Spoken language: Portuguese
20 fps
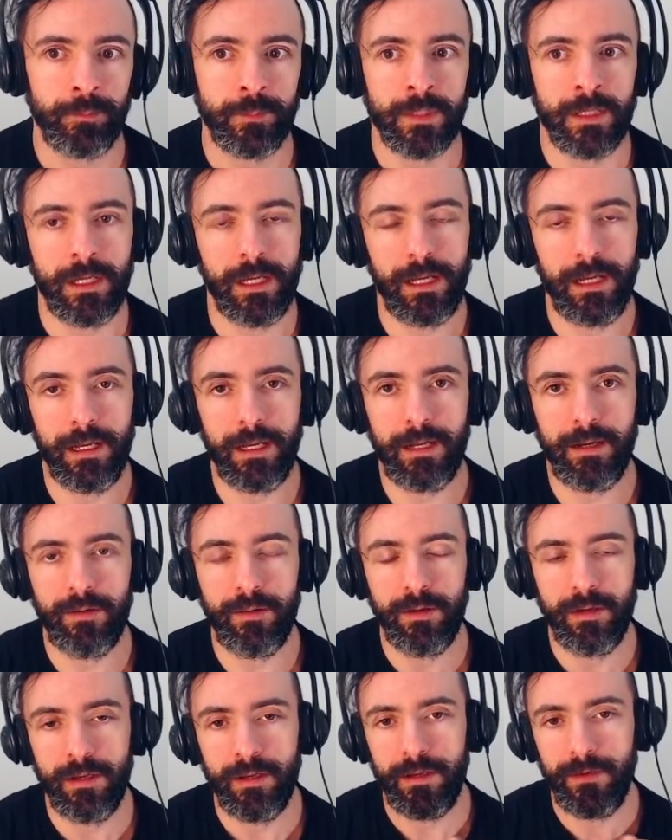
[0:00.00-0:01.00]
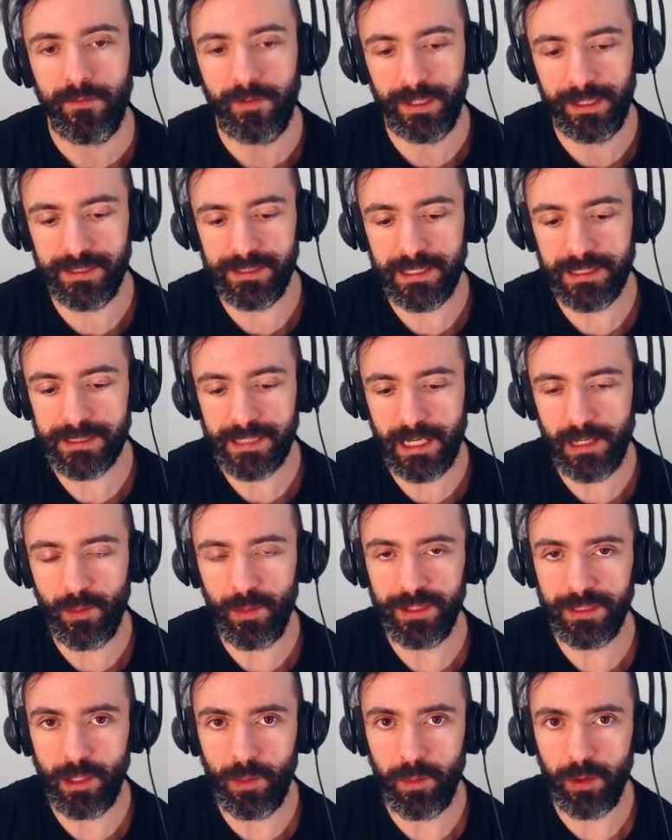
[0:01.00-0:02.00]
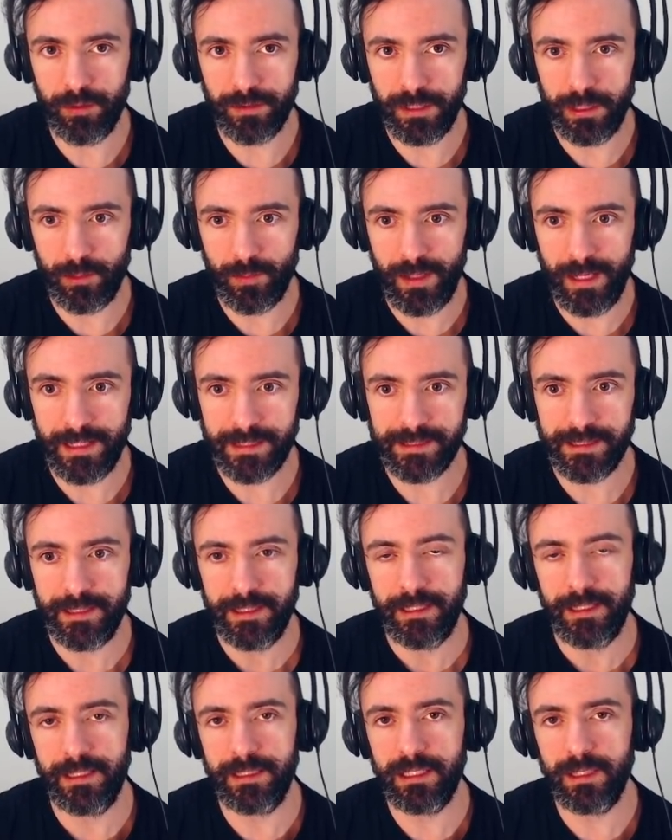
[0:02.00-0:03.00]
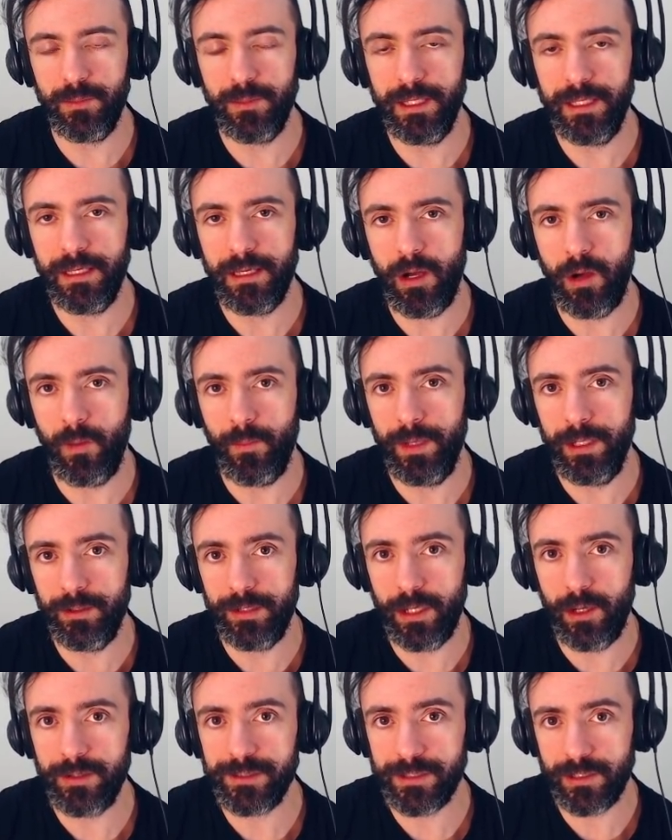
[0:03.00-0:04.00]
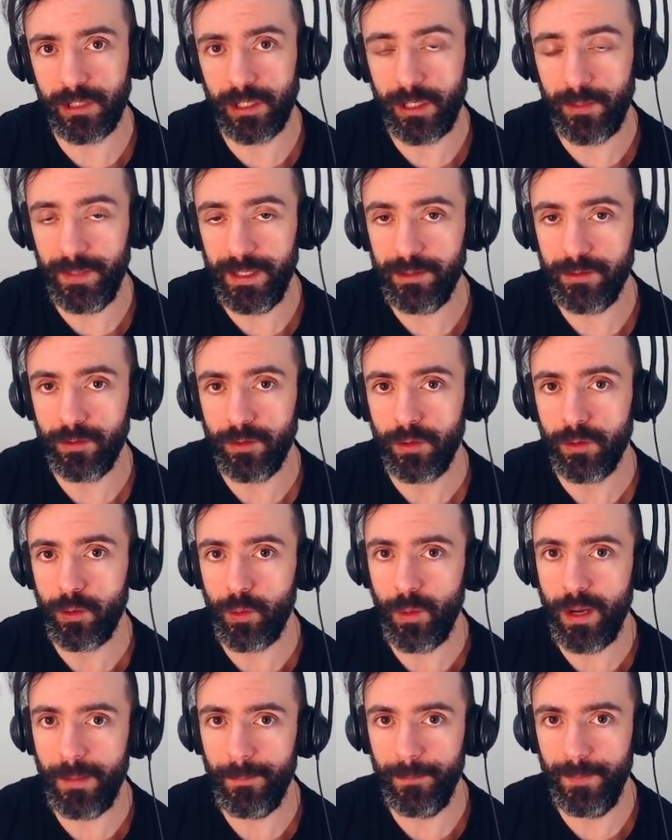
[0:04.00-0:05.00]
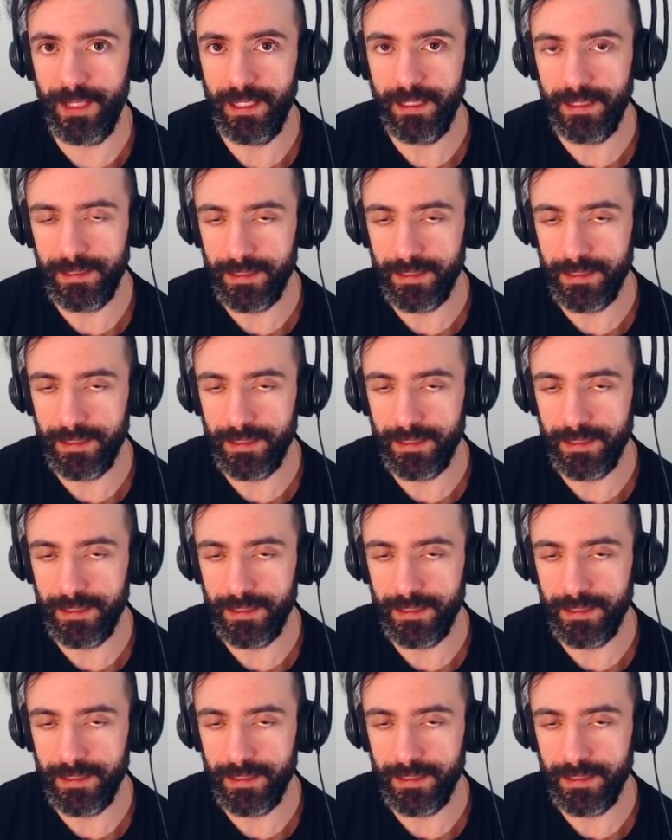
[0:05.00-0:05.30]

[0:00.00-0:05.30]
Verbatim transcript: Uh, Fora isso, eles querem aumentar um pouco o dano base e também melhorar o escalonamento com AP.